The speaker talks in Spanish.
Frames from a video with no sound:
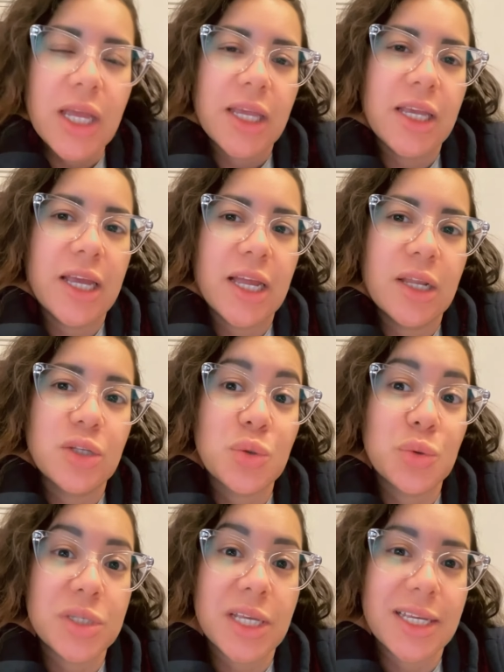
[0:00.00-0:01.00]
y
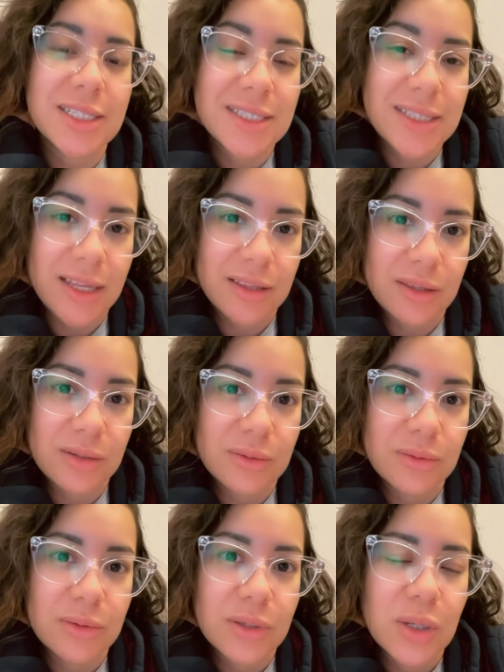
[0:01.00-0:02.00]
Jesús es santo.
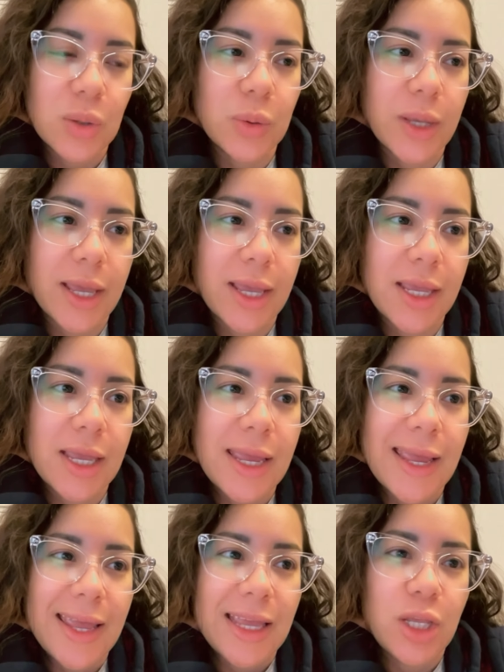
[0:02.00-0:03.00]
¿Ok?
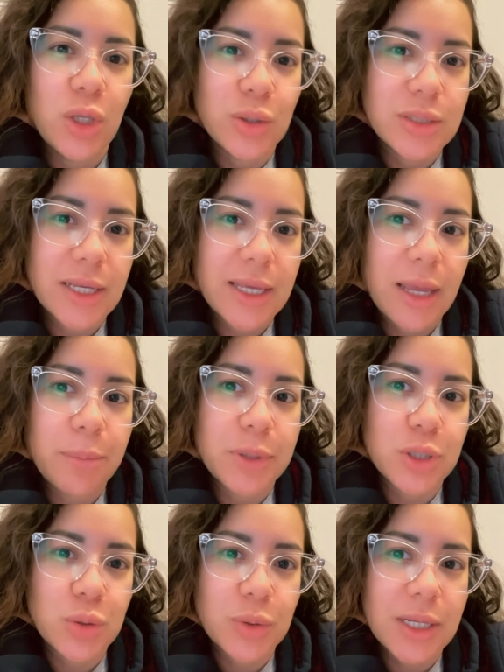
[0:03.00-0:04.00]
Y yo sé que hay
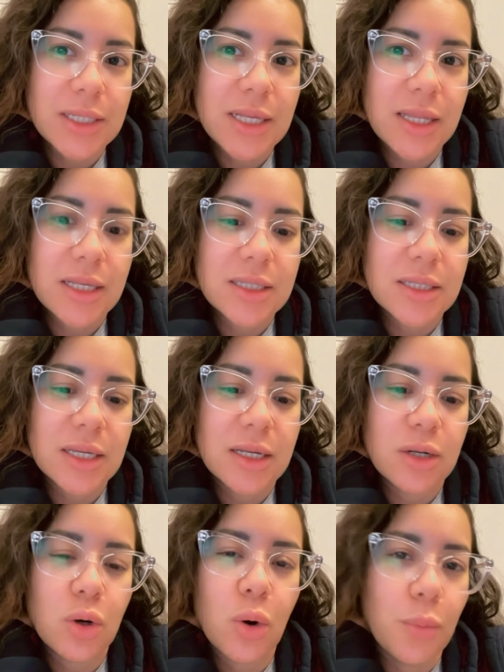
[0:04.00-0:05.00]
personas que
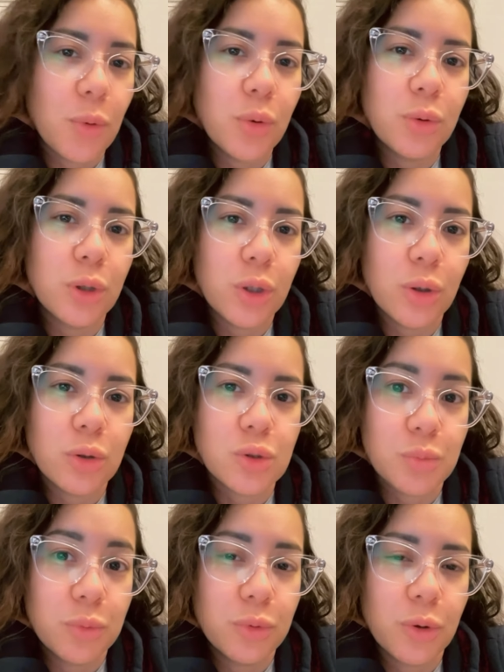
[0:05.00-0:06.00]
dicen, ¿cómo un Dios
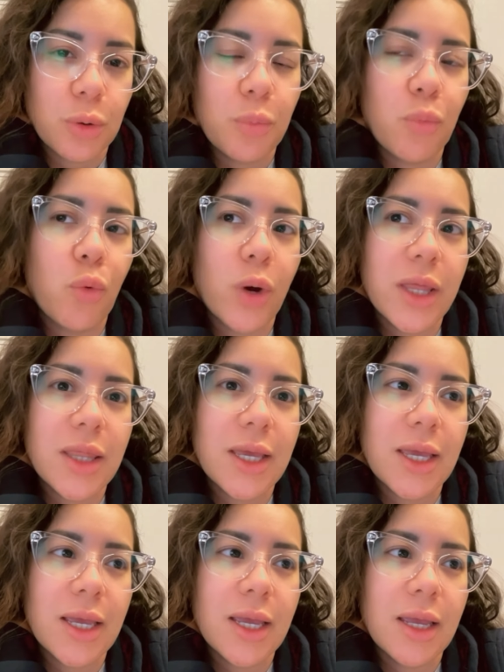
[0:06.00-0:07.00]
puro
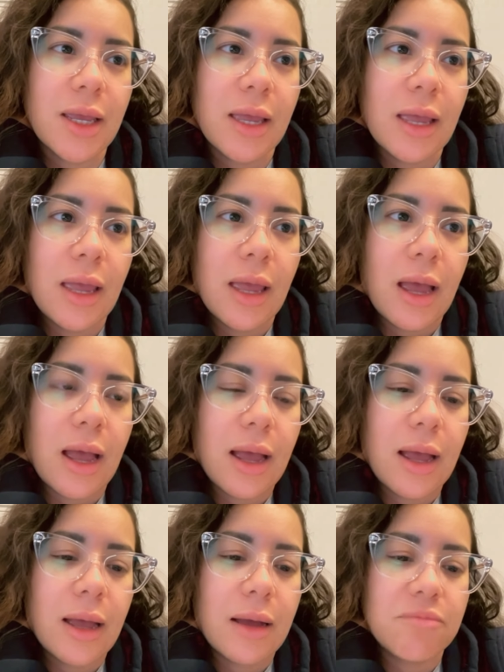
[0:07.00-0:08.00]
puede
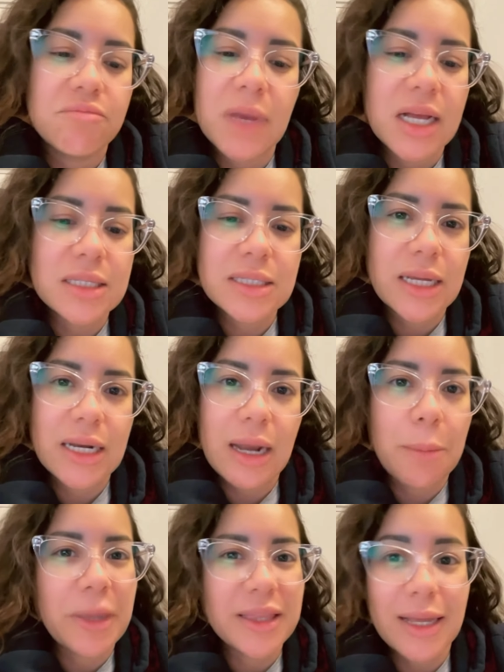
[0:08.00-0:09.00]
hacer la
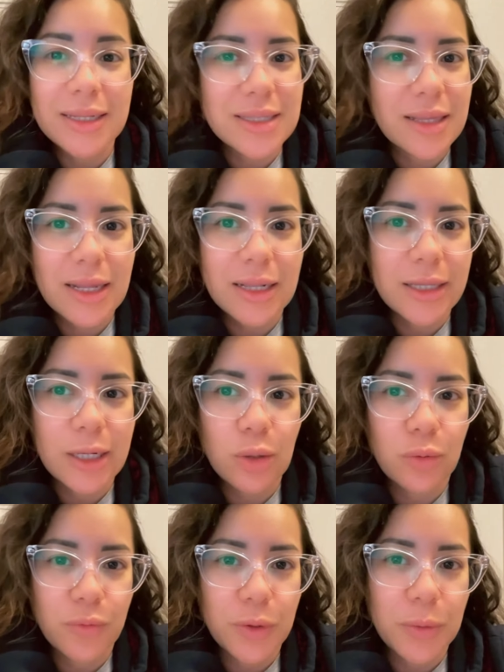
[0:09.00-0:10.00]
matanza del
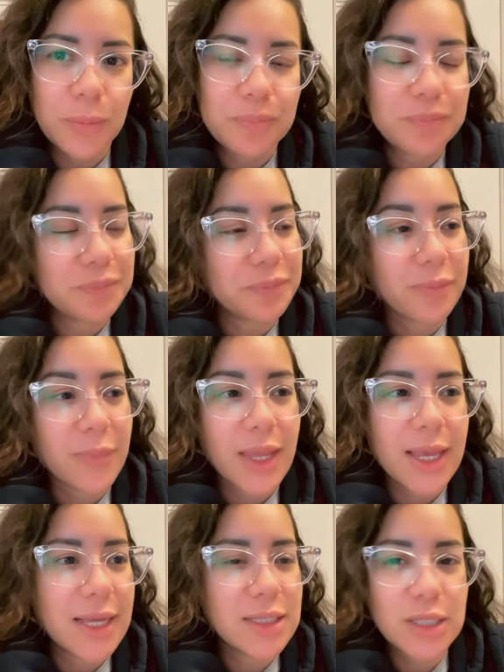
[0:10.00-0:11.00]
diluvio?
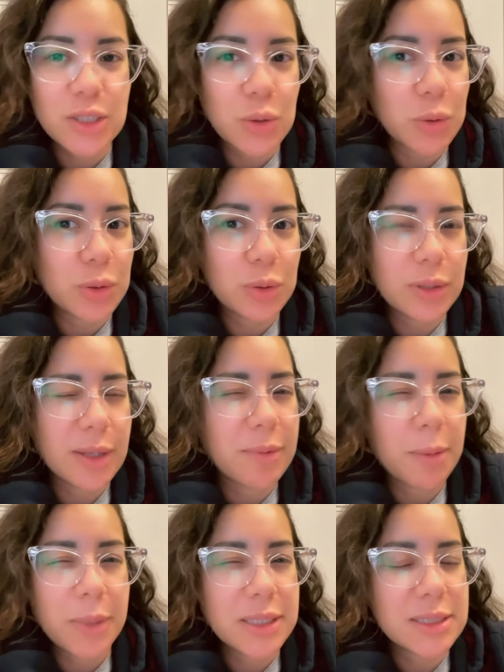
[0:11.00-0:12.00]
Ese es otro tema
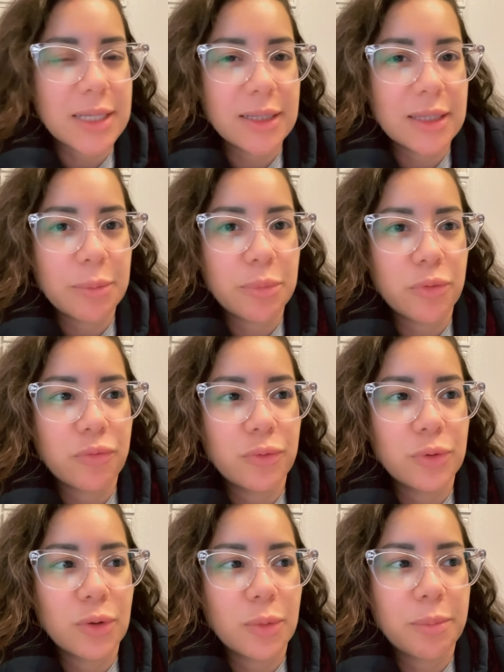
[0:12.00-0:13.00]
bastante
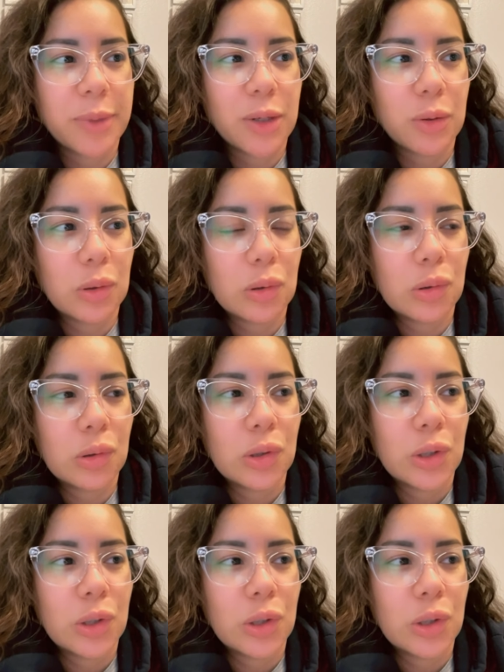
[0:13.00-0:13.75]
profundo, pero